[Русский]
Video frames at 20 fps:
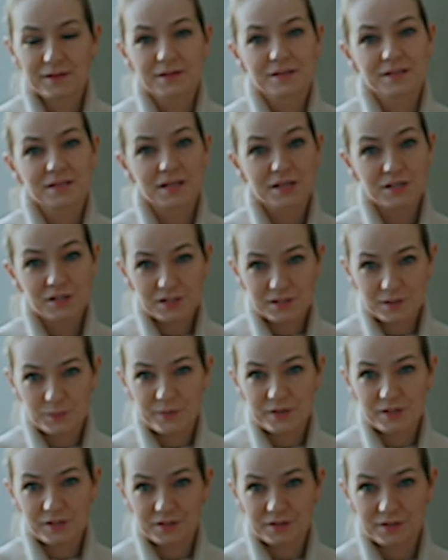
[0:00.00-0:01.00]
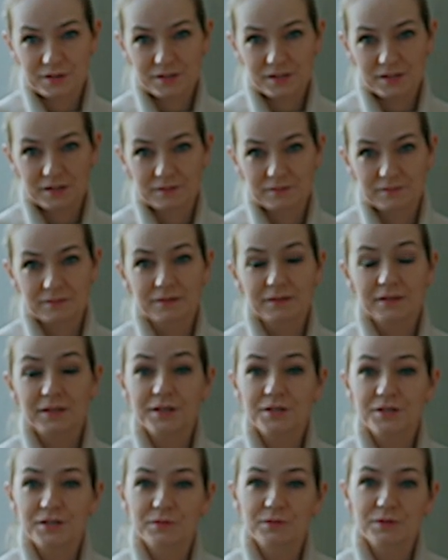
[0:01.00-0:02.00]
Скажите, пожалуйста, для
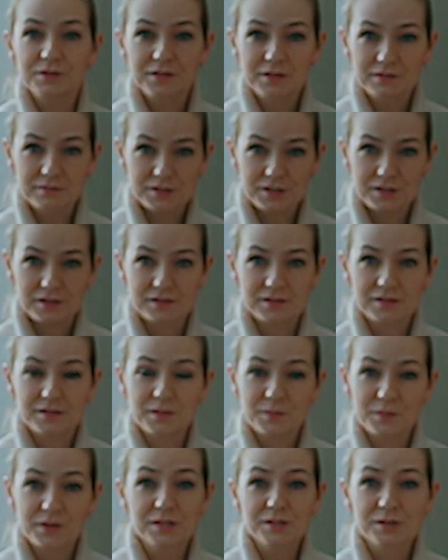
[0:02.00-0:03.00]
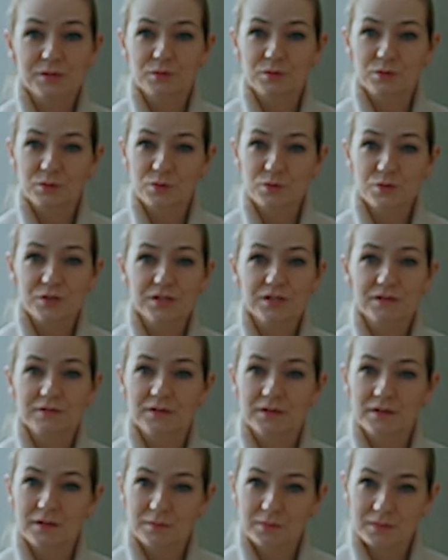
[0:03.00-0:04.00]
чего девочки занимаются
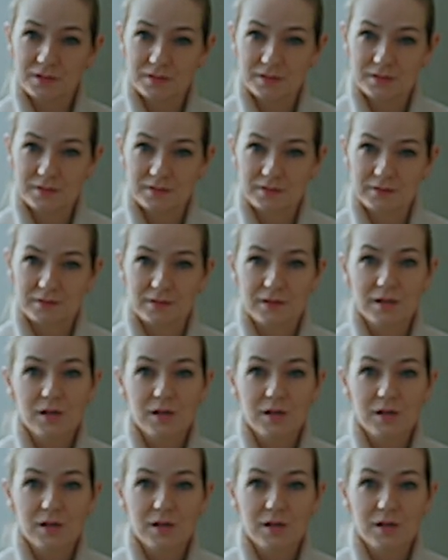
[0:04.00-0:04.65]
художественной гимнастикой?